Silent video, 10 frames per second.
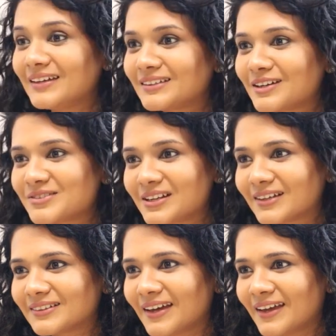एक तरफ से
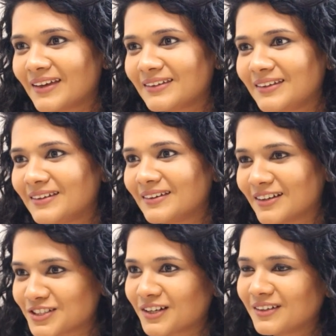लगता है कि
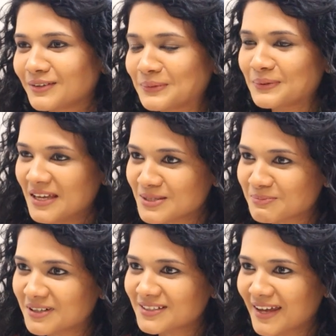अच्छा यू नो
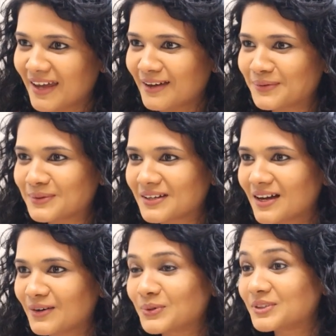एक्सपर्ट हैं
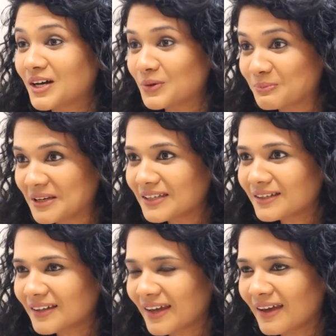उनका खुद का
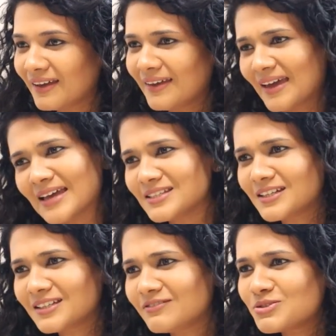ओपिनियन है एज
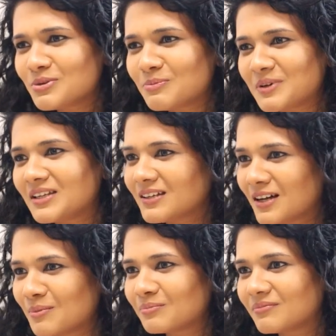एन इंडिविजुअल ओपिनियन
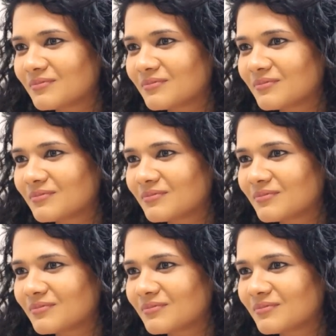हम